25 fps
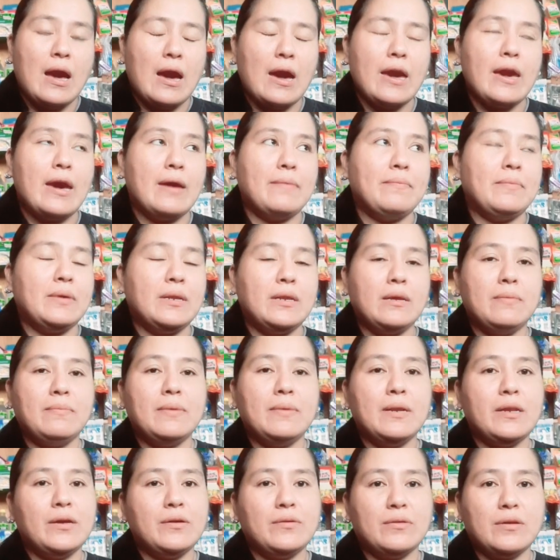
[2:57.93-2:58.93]
Ayan,
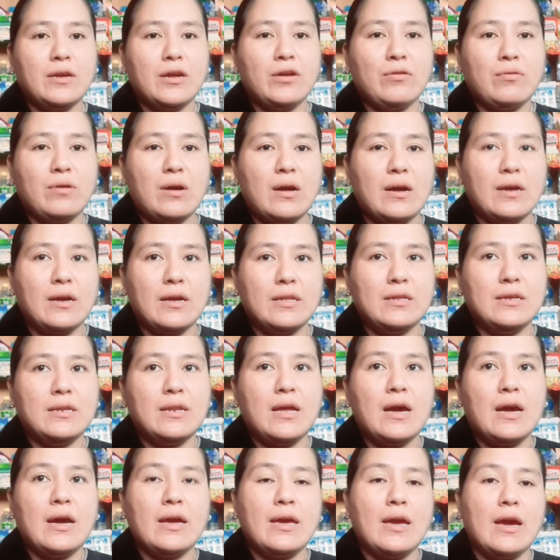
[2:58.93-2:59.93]
binibili ko na yung kagad.
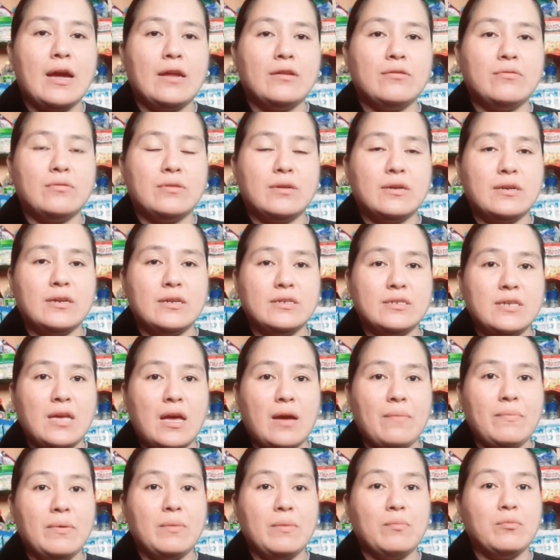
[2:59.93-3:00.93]
Hinahayaan ko na na si
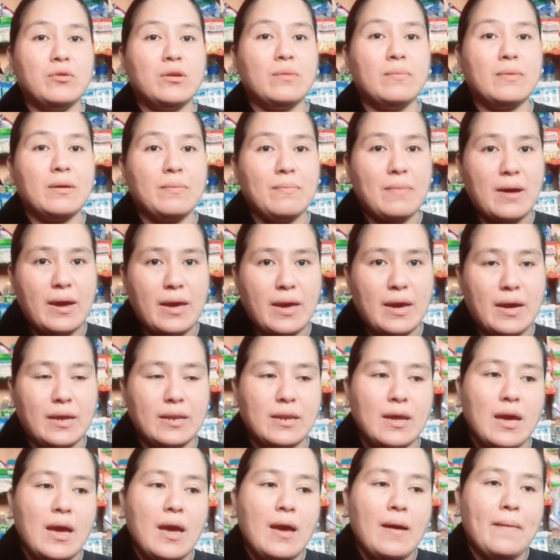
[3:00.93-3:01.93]
Abby mo na magbayad.